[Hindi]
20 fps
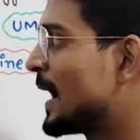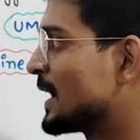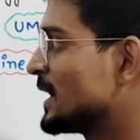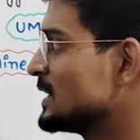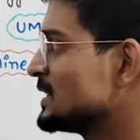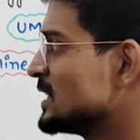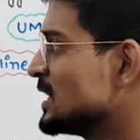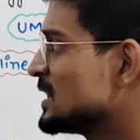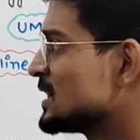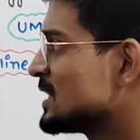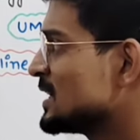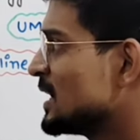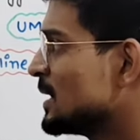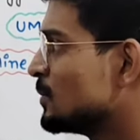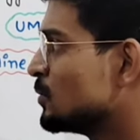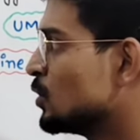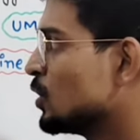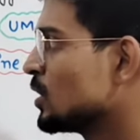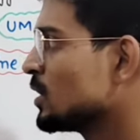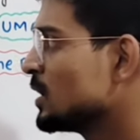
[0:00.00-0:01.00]
आगे चलते हैं
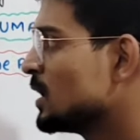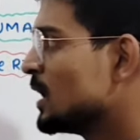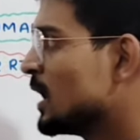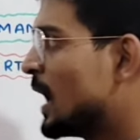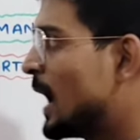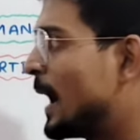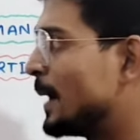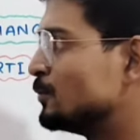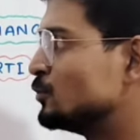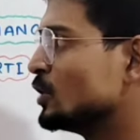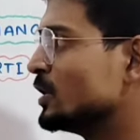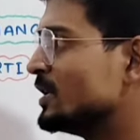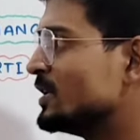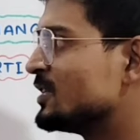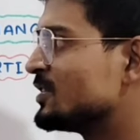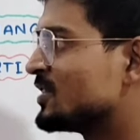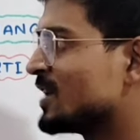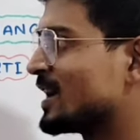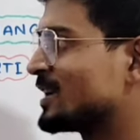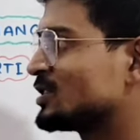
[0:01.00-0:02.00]
हम लोग अब जो
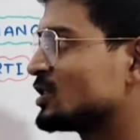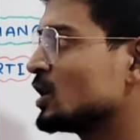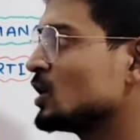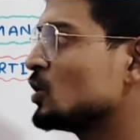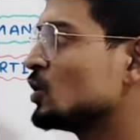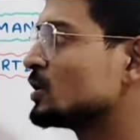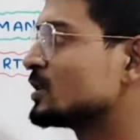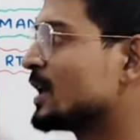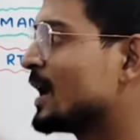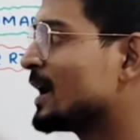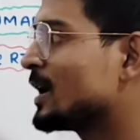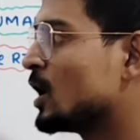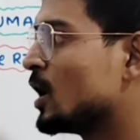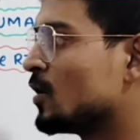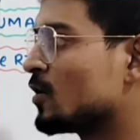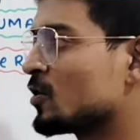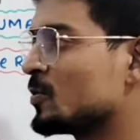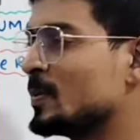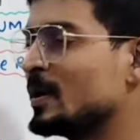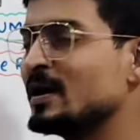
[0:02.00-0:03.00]
इंट्रैक्शन होता है
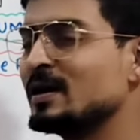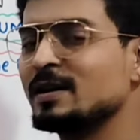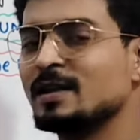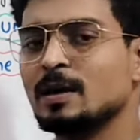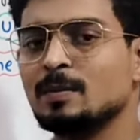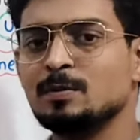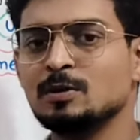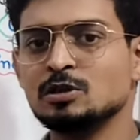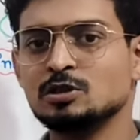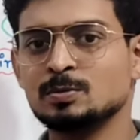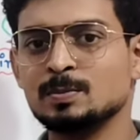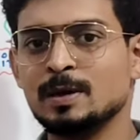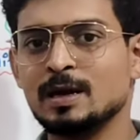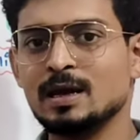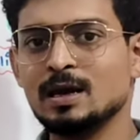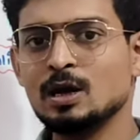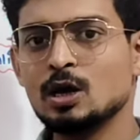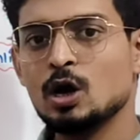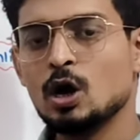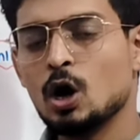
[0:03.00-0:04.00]
गवर्नमेंट के बीच
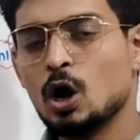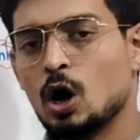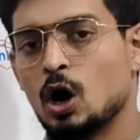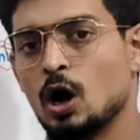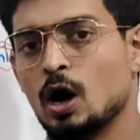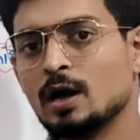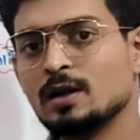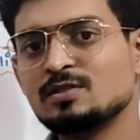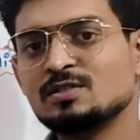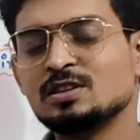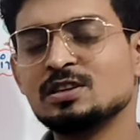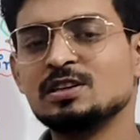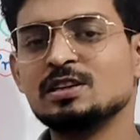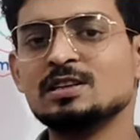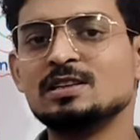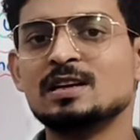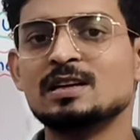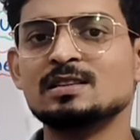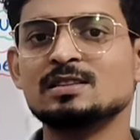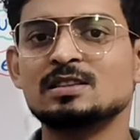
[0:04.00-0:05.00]
में और
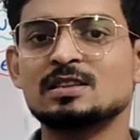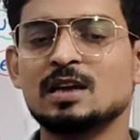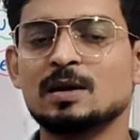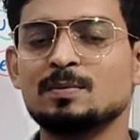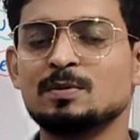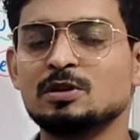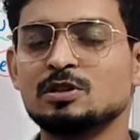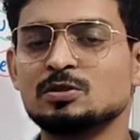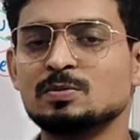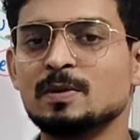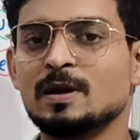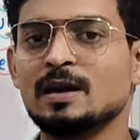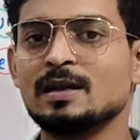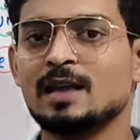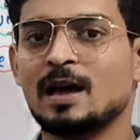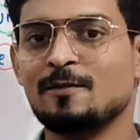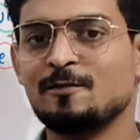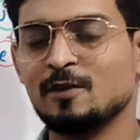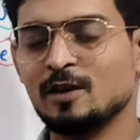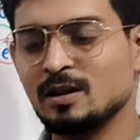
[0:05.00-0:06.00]
सिटीजन्स के बीच में
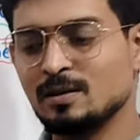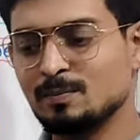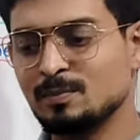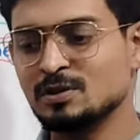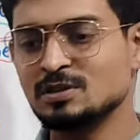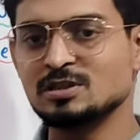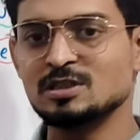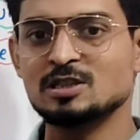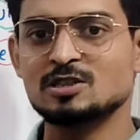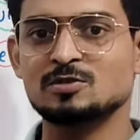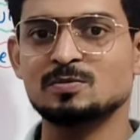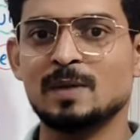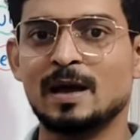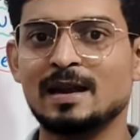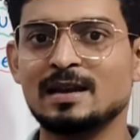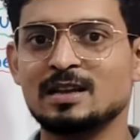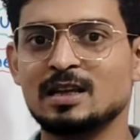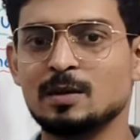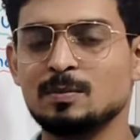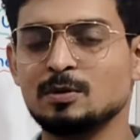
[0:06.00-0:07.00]
या फिर
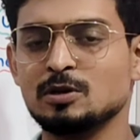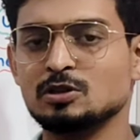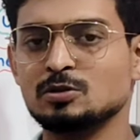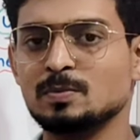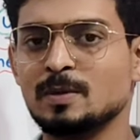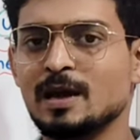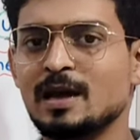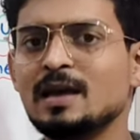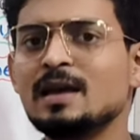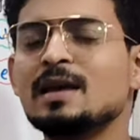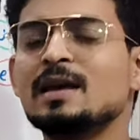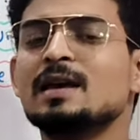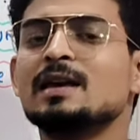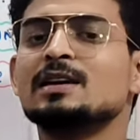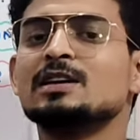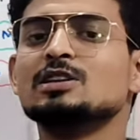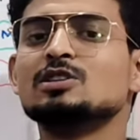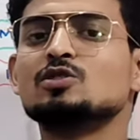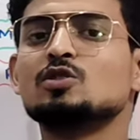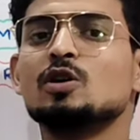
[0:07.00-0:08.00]
बिजनेसमैन के बीच में
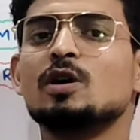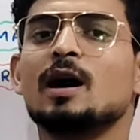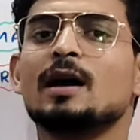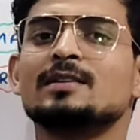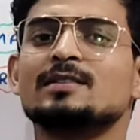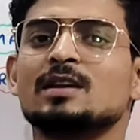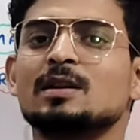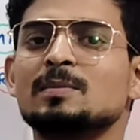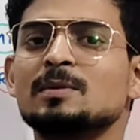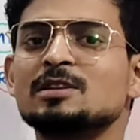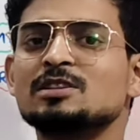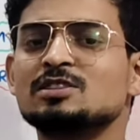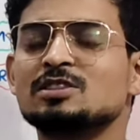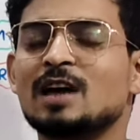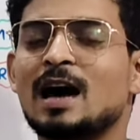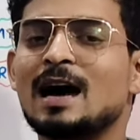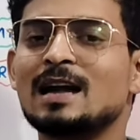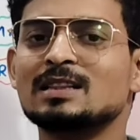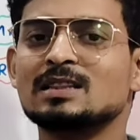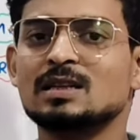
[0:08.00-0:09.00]
इसको असल में
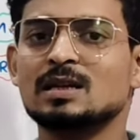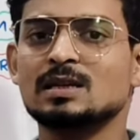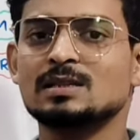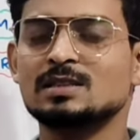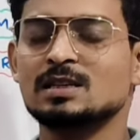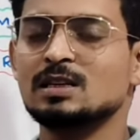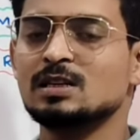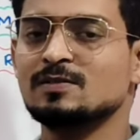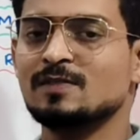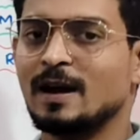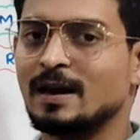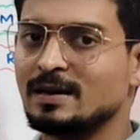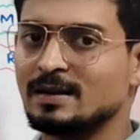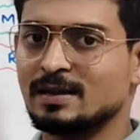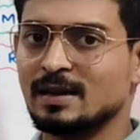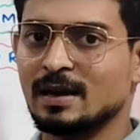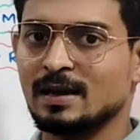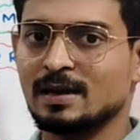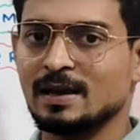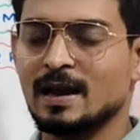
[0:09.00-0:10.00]
चार तरह से
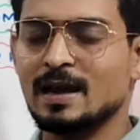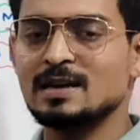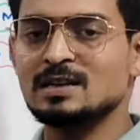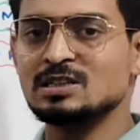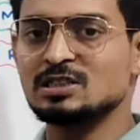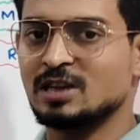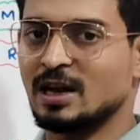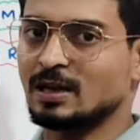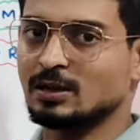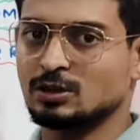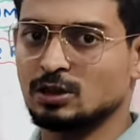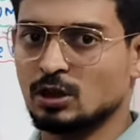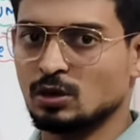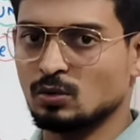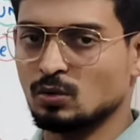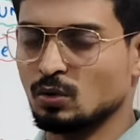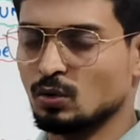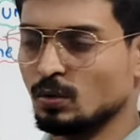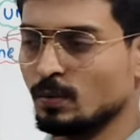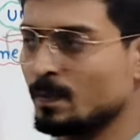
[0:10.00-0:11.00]
डिवाइड किया गया है
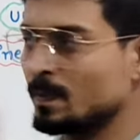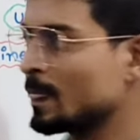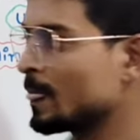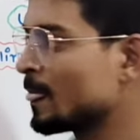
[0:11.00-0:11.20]
इंट्रैक्शन को